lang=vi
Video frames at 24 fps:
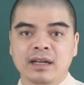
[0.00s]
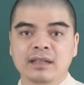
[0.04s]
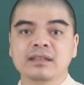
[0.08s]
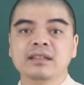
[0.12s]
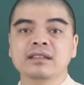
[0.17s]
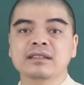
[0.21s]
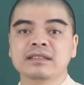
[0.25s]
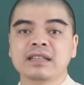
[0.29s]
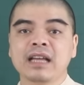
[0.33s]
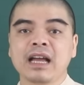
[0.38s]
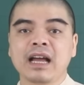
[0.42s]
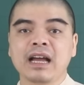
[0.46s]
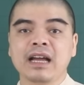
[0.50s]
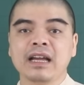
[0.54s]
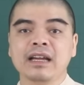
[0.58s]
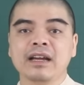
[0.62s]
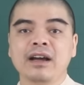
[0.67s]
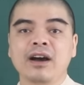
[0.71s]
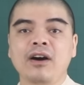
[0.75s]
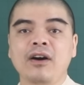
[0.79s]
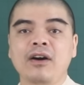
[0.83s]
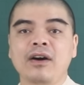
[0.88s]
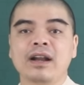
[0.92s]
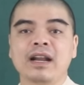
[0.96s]
Thực ra
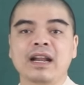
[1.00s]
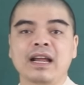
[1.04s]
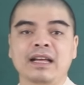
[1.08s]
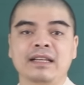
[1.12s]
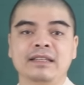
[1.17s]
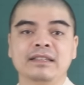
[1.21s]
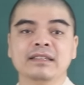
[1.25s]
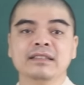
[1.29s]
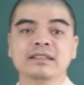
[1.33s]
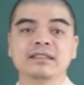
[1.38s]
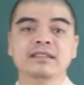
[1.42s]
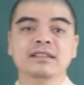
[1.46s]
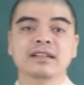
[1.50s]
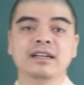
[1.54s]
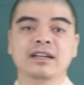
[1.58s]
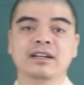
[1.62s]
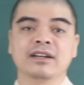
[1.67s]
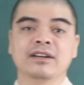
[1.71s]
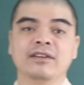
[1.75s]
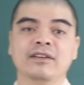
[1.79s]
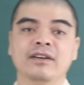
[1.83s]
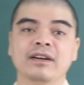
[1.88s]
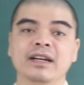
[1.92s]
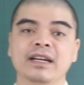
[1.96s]
họ là những người
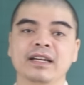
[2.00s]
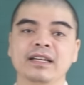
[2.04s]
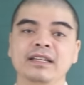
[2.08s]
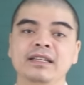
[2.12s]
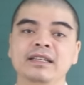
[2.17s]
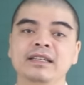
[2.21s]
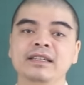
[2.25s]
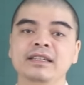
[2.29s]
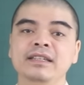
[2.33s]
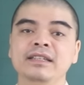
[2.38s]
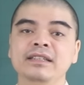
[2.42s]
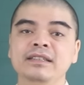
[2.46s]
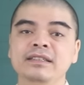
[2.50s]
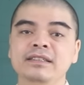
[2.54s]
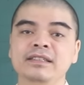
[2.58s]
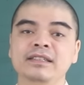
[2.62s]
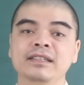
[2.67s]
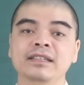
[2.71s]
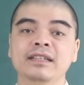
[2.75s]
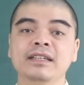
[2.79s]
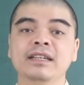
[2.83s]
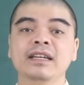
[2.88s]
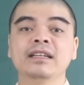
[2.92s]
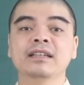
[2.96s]
có cái ý
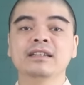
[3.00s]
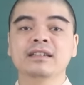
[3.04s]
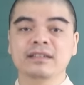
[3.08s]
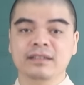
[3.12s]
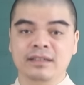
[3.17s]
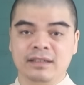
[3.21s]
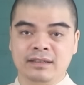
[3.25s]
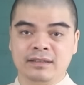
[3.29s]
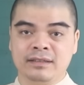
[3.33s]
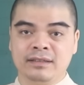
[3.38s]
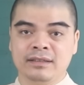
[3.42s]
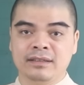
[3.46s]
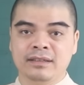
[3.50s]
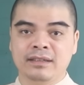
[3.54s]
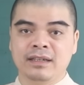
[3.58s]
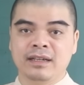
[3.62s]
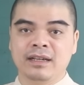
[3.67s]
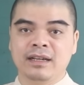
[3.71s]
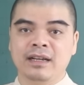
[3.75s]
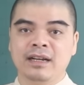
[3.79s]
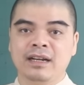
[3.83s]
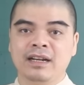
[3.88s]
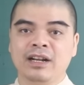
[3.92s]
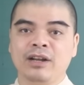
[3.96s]
chí kiên cường,
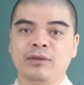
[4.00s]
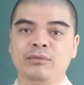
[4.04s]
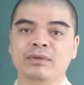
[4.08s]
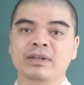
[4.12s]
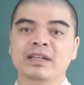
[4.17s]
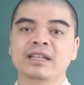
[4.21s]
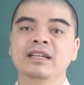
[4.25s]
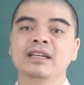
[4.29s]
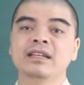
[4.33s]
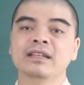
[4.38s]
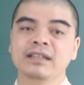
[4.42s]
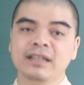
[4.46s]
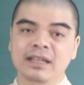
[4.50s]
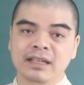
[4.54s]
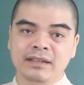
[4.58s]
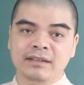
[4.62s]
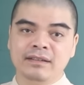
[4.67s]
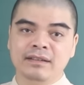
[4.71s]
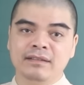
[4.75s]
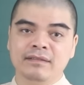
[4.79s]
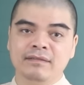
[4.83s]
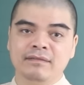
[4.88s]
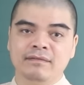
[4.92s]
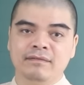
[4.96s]
lòng kiên
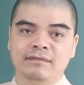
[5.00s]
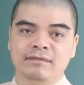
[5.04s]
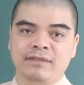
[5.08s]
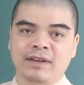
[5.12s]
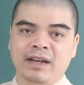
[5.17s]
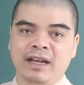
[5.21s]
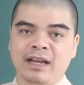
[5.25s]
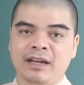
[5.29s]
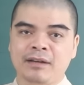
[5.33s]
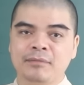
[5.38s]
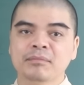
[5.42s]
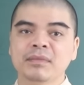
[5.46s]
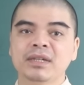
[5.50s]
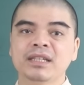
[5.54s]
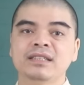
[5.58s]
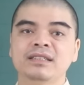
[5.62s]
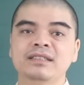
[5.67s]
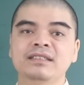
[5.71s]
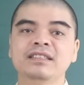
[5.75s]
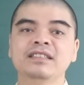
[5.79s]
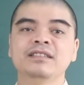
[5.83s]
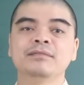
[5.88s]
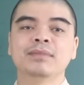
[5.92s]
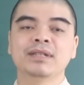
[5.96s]
định, và bất
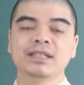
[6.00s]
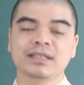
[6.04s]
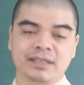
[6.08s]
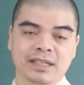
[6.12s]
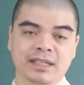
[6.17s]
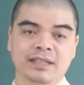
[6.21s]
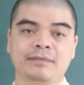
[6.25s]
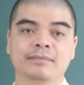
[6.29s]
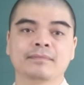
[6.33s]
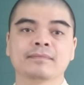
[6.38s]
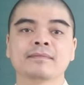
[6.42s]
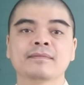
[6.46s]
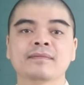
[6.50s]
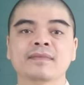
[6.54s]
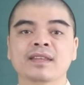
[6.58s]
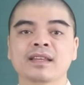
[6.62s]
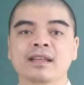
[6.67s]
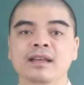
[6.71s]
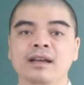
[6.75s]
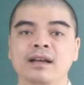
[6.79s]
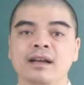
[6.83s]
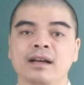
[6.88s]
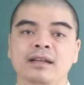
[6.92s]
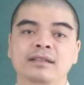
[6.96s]
di bất dịch.
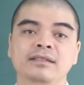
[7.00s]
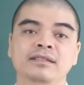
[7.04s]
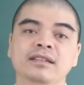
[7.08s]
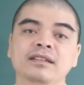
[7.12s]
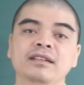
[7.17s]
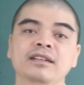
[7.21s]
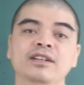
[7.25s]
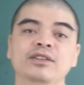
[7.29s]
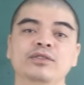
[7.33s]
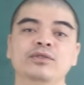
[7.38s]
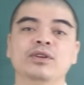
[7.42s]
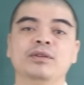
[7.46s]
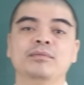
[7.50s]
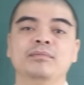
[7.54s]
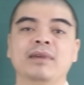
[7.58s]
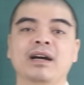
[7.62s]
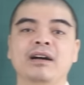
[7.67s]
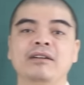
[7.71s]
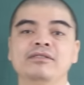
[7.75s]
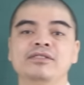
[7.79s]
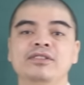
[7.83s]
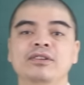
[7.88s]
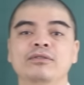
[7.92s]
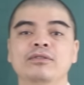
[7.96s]
Những người tuổi
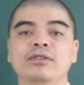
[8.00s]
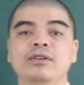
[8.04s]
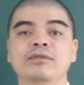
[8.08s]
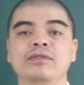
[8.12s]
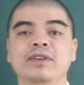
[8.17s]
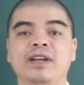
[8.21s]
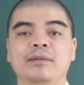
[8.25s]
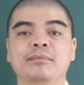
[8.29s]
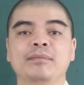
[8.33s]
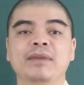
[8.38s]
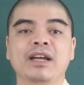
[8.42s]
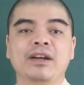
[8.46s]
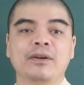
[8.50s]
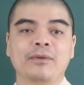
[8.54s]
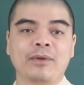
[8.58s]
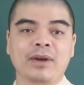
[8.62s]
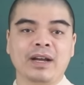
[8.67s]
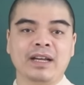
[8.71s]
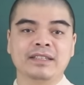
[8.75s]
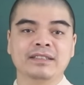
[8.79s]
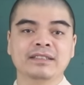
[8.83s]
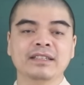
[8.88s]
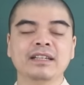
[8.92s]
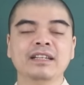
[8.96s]
Mão trông có vẻ bề
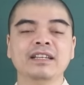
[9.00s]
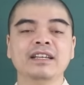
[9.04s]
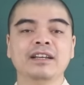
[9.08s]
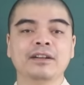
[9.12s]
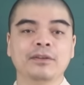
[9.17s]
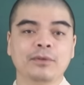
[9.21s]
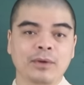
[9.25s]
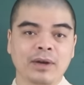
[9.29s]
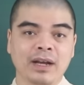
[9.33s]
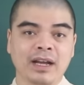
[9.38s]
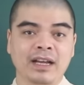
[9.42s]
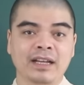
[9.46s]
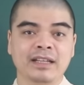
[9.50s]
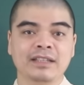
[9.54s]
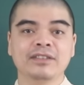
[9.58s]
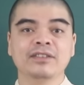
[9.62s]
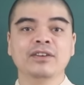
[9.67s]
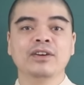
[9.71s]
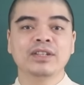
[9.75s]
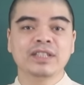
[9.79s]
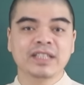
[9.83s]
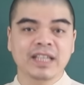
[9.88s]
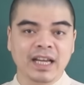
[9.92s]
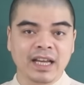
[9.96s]
ngoài rất hiền hòa,
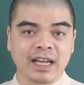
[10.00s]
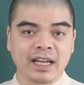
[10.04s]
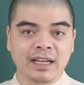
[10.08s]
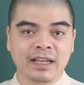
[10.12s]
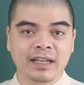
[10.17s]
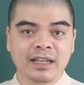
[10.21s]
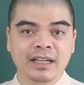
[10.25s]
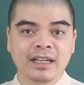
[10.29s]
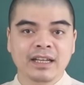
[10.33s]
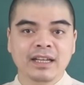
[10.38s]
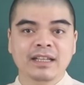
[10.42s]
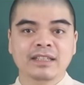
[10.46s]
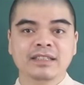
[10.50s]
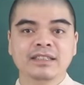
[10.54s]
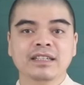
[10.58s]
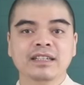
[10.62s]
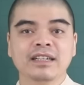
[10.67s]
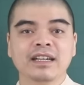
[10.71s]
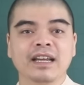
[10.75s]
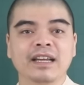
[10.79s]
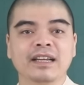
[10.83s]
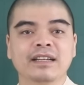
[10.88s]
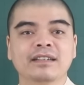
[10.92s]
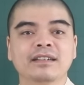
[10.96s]
nho nhã,
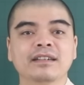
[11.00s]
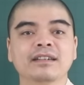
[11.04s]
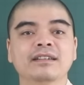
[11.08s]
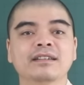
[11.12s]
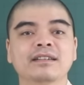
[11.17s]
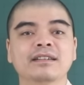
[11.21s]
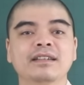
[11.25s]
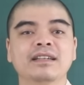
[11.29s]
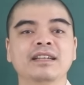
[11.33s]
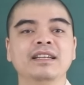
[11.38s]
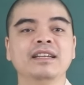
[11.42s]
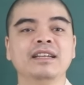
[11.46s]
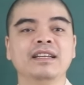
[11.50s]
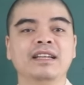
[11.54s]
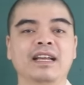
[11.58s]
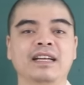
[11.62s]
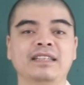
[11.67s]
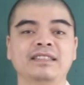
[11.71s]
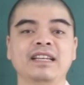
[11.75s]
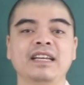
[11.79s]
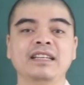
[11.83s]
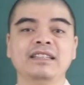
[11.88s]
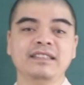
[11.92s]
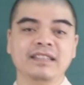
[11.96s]
nhưng lại cực kỳ là
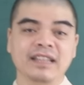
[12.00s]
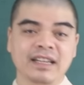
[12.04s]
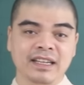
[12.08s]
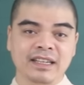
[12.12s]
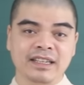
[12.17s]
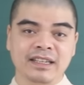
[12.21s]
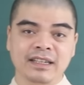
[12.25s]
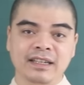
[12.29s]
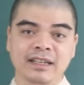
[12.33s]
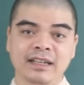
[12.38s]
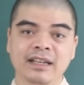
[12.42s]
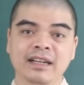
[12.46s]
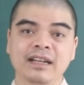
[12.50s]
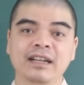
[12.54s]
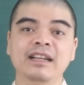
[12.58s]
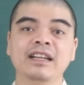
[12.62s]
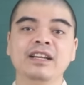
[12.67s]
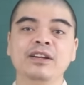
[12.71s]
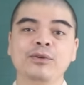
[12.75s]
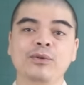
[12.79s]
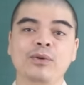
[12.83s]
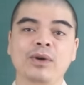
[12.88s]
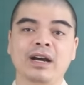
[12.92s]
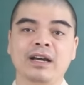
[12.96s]
nhanh nhạy,
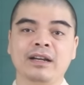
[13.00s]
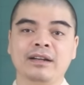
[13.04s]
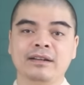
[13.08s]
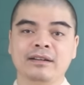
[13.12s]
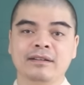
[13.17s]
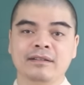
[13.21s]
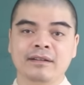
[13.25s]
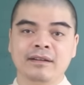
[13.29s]
linh hoạt